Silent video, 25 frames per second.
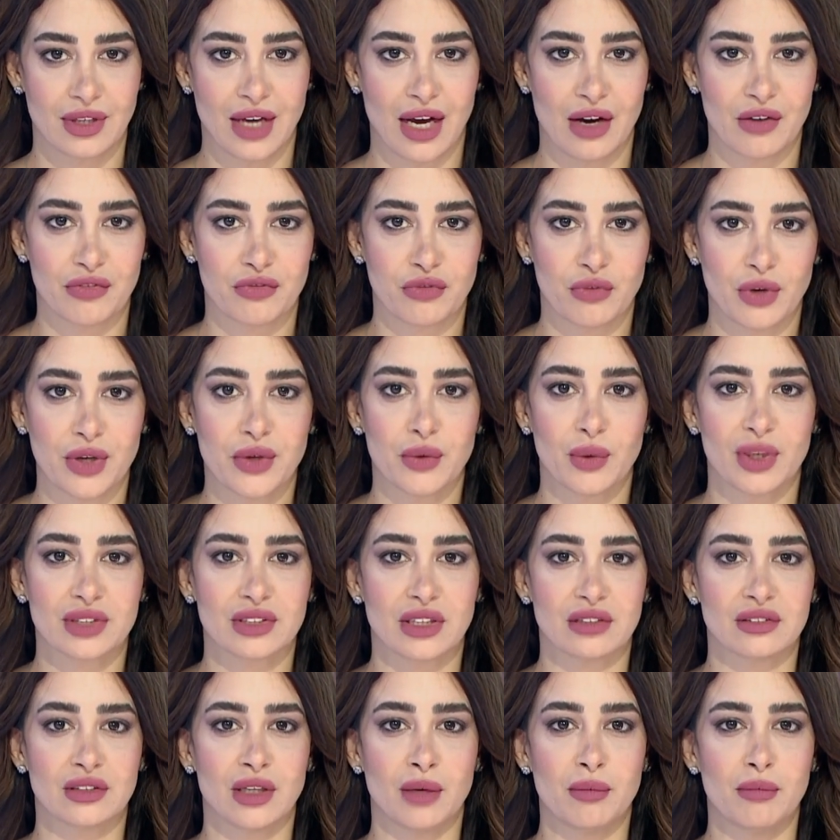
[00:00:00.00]
عفوا
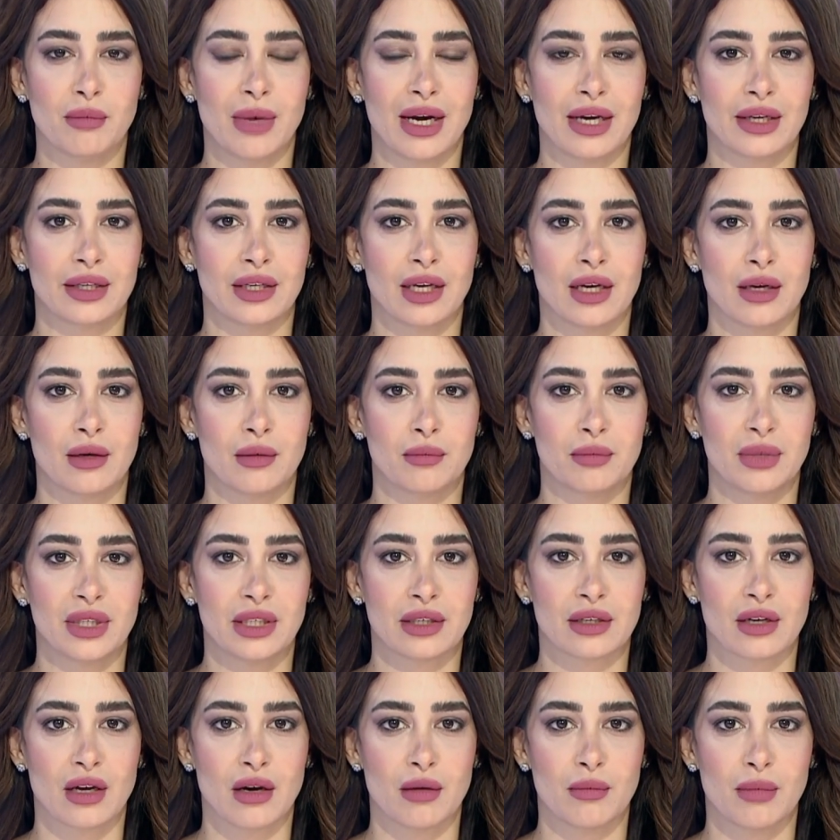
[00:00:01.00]
وتنضم معنا
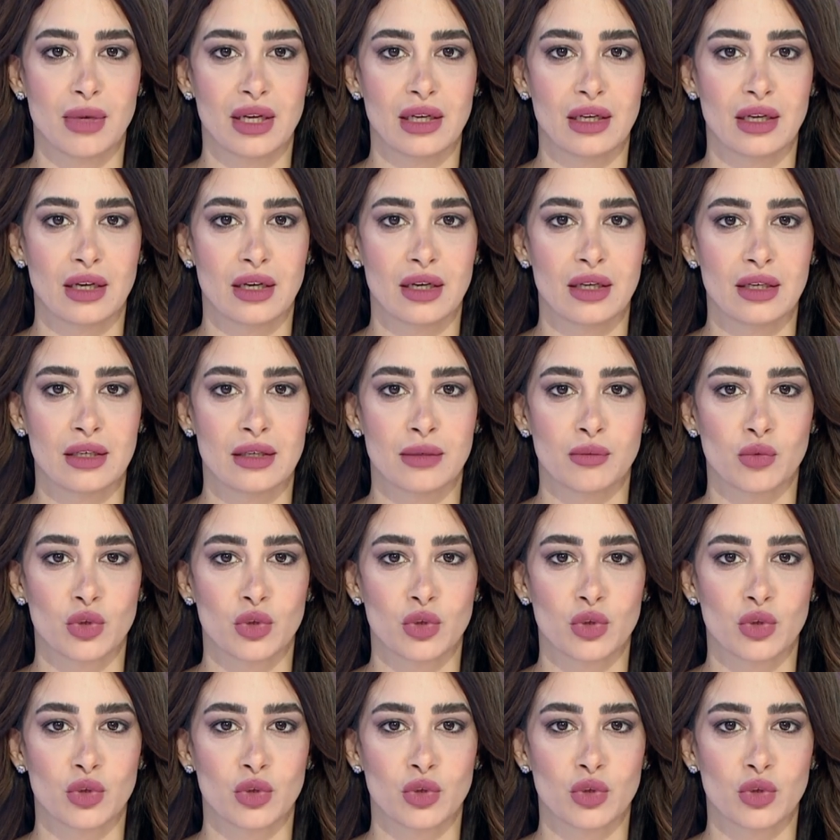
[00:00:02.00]
من رام الله آه،